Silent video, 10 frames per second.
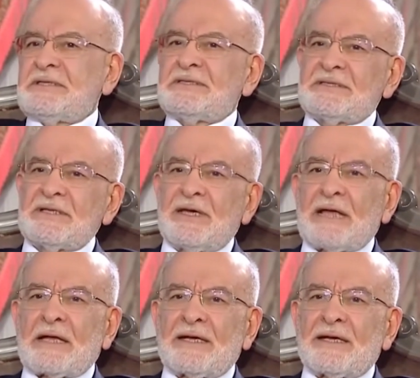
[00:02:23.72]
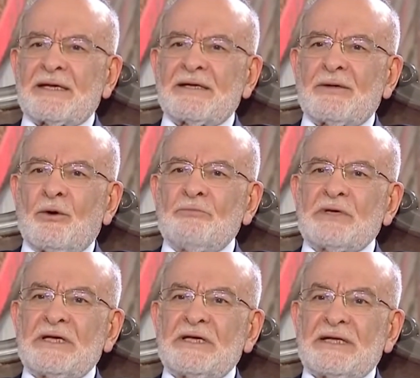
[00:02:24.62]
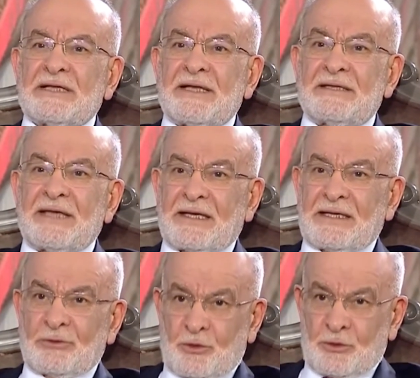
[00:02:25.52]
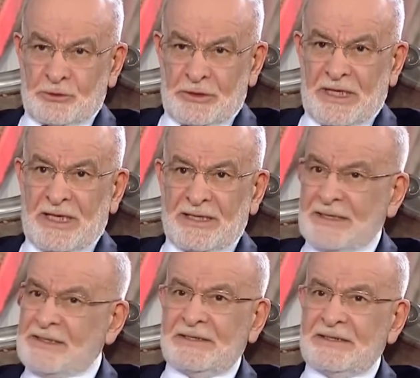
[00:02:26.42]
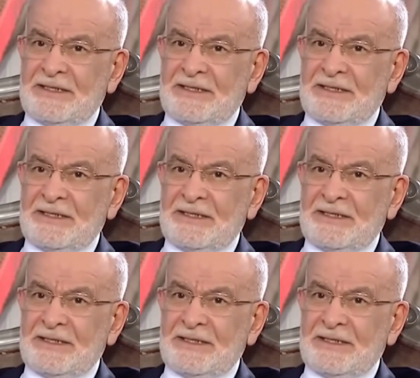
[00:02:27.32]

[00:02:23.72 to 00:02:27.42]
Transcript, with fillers: siz doları 11 liradan tekrar 9 liraya nasıl